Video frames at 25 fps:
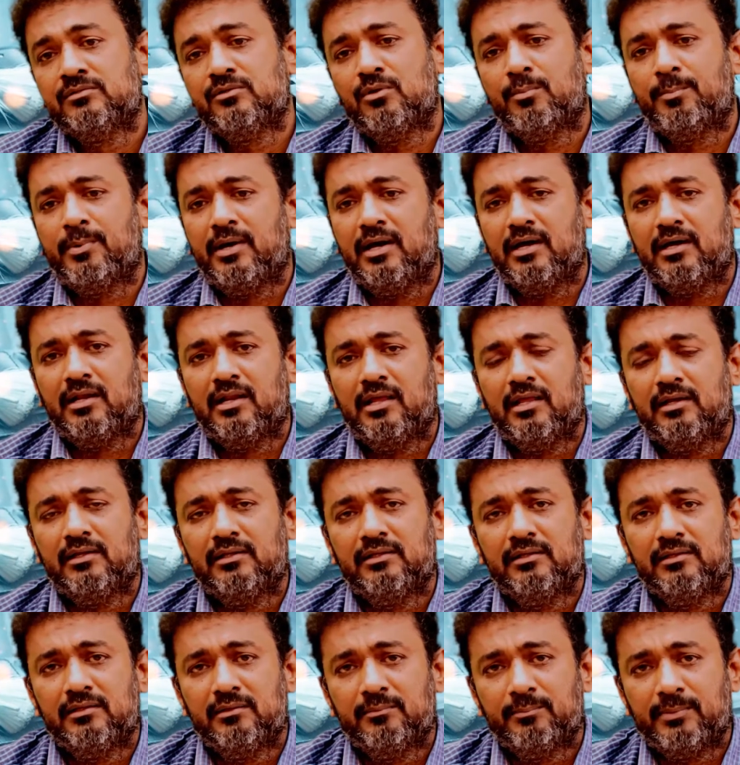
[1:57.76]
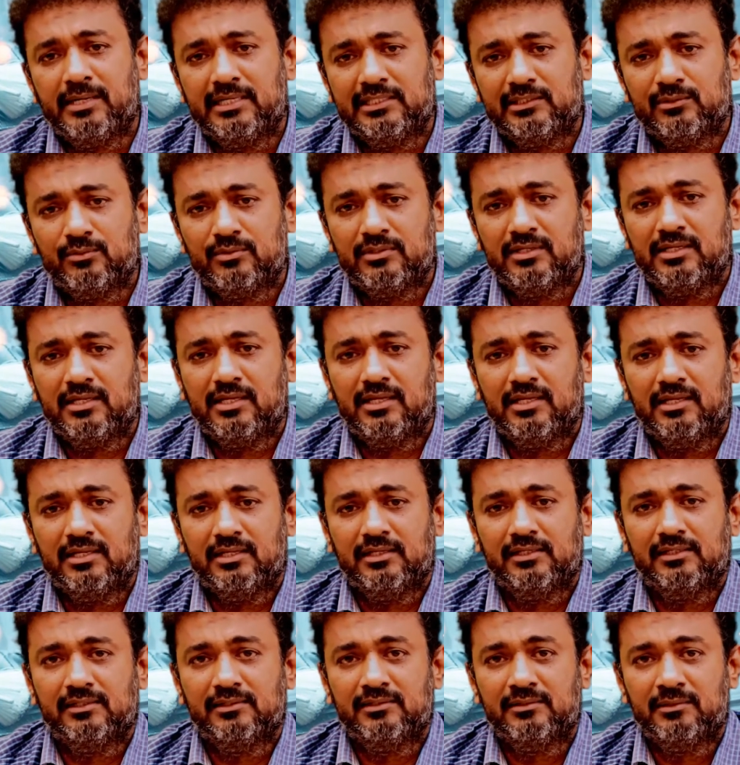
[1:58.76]
ஸோ பார்க்குறாரு பார்த்தோன்னே
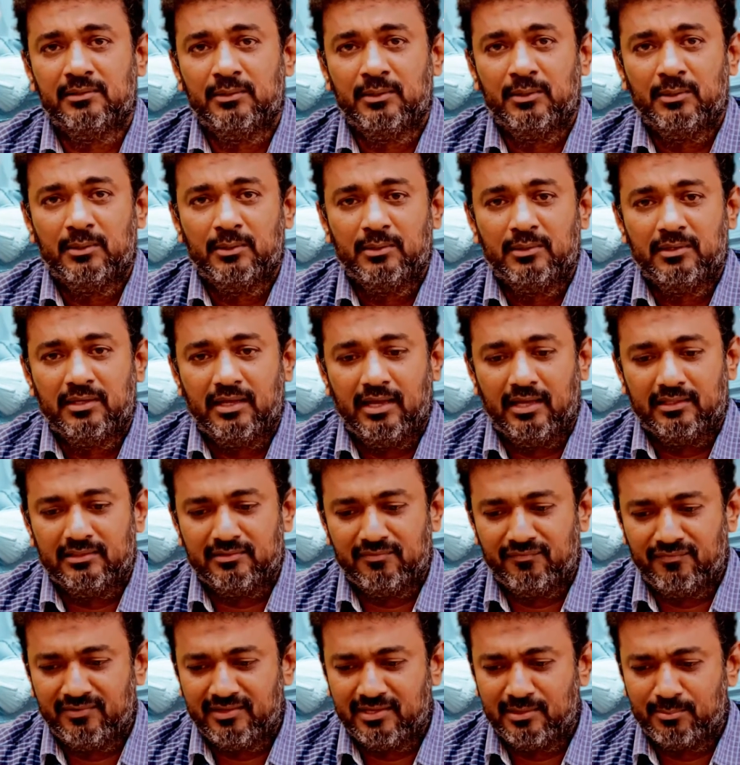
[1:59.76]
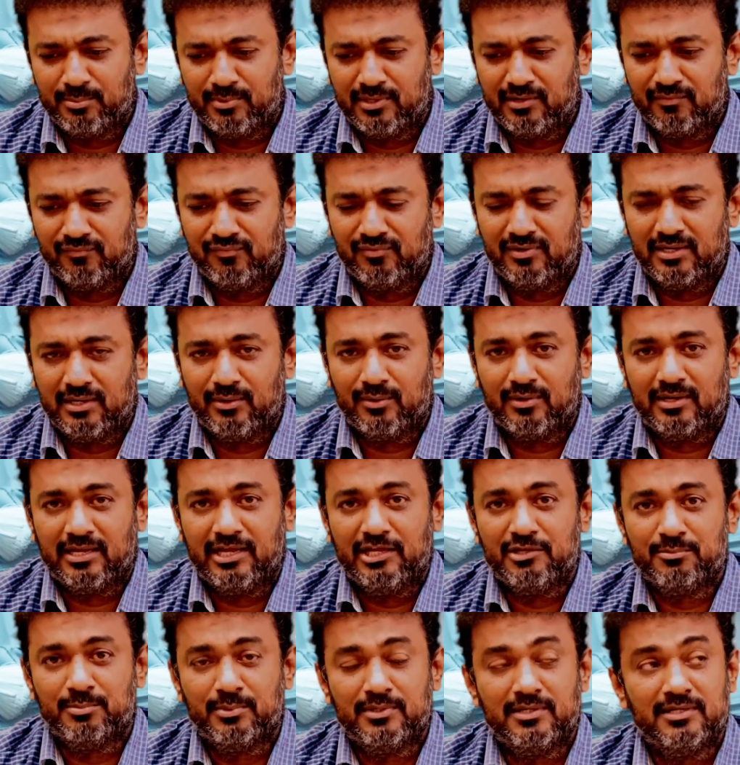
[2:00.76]
அந்த ஃபிங்கர் பிரிண்ட்டை ஃபுல்லாக அவர்
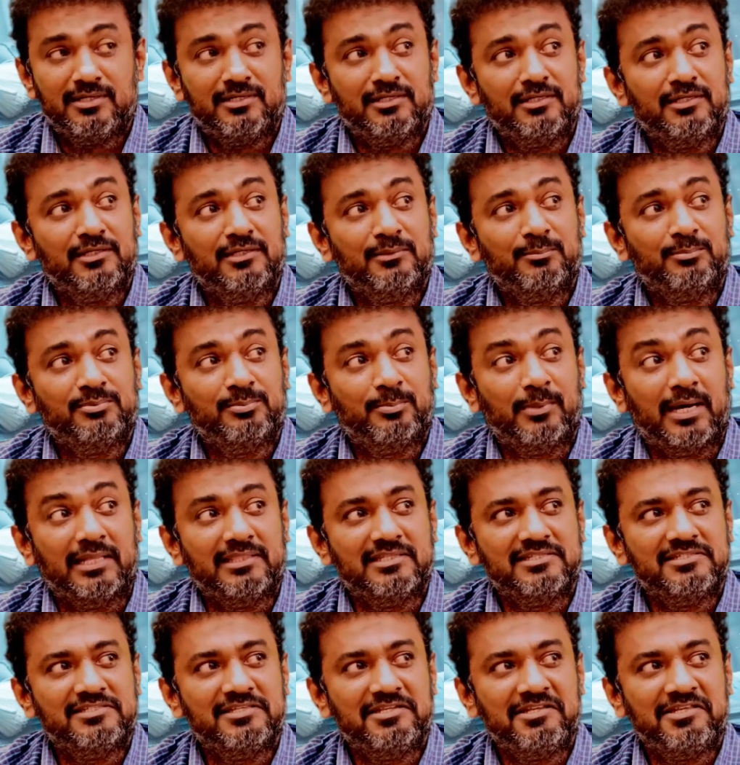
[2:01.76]
ஆய்வு பண்ணிவிட்டு பார்த்து